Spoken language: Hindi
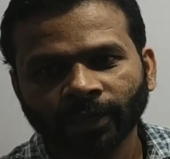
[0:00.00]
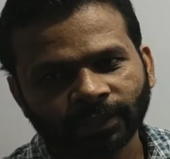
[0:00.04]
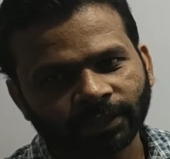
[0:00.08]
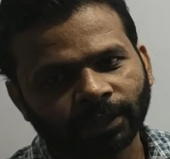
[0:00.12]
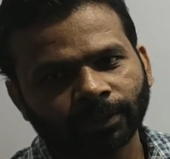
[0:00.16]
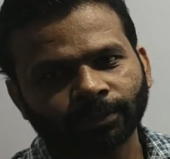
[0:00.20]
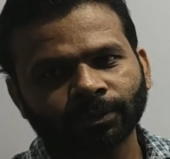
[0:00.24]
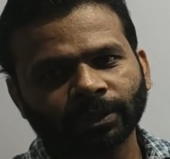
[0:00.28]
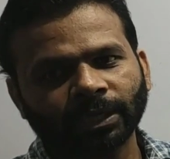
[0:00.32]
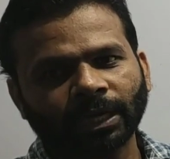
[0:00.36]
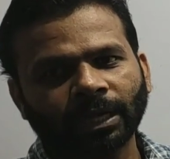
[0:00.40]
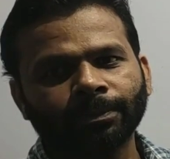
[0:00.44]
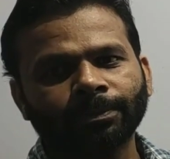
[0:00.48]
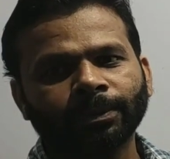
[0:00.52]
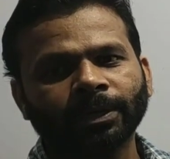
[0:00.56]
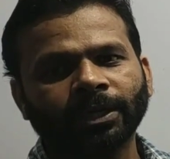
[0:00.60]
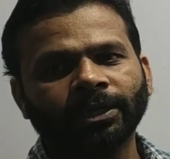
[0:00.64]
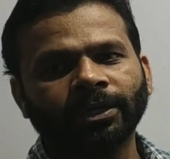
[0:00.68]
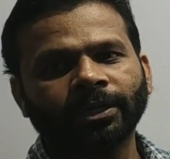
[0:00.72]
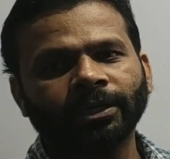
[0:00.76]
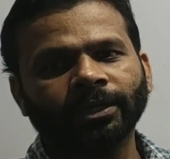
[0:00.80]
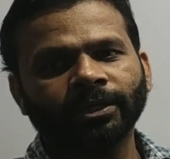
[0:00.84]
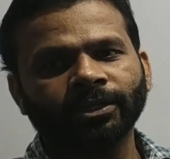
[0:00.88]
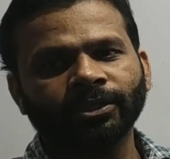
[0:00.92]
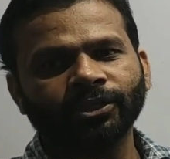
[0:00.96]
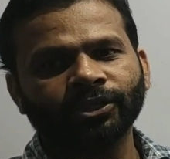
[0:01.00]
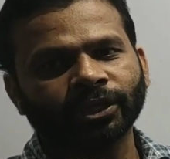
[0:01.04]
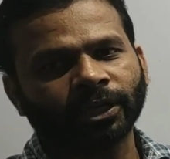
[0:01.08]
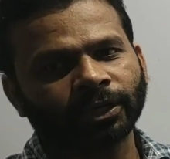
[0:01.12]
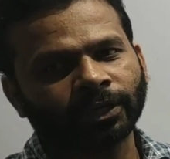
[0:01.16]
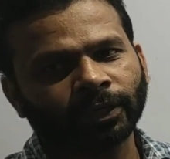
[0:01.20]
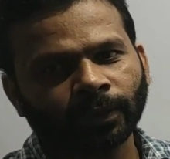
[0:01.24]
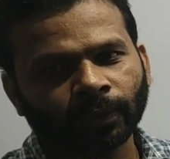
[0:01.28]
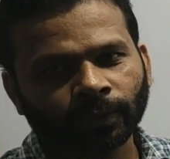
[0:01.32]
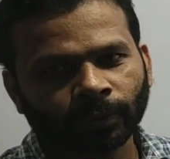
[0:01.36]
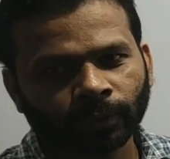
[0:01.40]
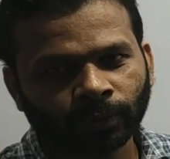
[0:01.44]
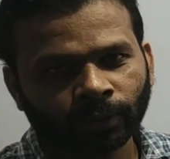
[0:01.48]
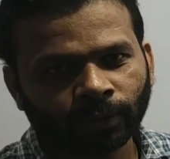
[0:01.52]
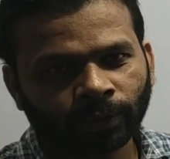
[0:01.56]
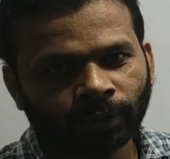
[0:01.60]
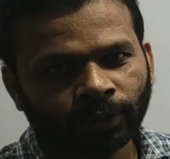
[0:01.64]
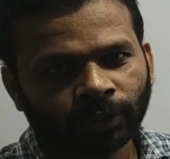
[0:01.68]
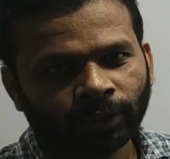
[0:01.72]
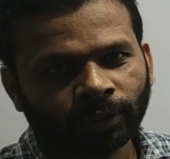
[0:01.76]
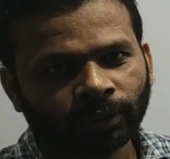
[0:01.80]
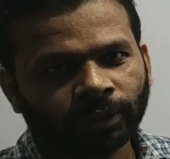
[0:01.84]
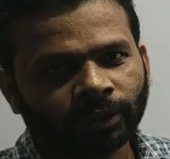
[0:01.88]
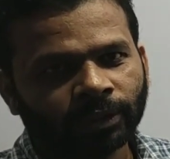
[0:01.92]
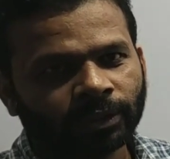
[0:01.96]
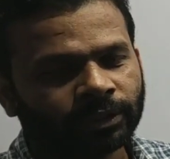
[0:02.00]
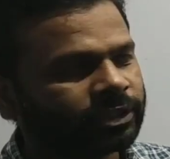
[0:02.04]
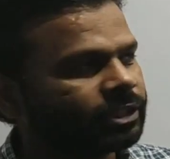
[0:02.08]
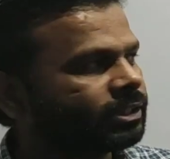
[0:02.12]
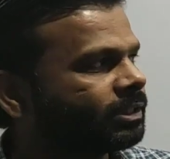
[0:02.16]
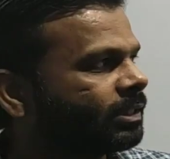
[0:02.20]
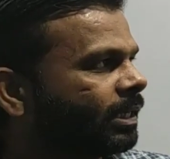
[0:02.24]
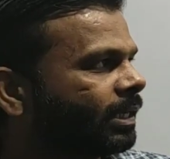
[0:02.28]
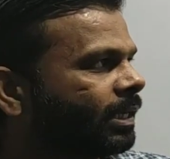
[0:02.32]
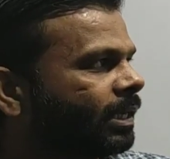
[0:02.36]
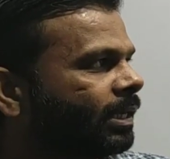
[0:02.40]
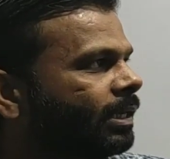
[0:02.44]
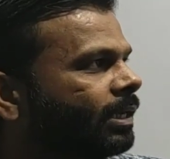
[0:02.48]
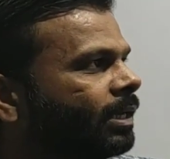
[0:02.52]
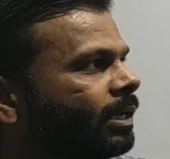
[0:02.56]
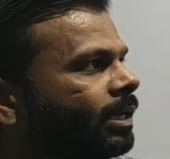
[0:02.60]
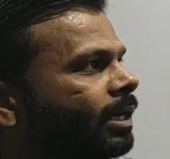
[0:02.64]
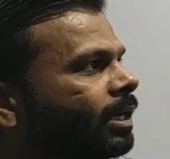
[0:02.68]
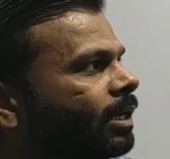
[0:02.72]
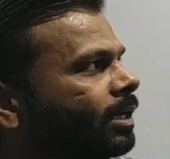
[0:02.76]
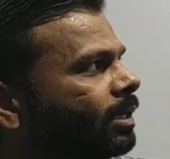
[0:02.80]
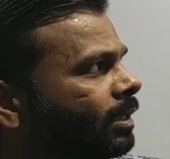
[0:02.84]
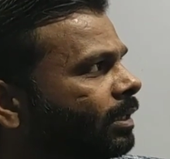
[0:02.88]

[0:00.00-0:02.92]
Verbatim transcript: सब्सक्राइब करिएगा इस चैनल को जिससे कि ये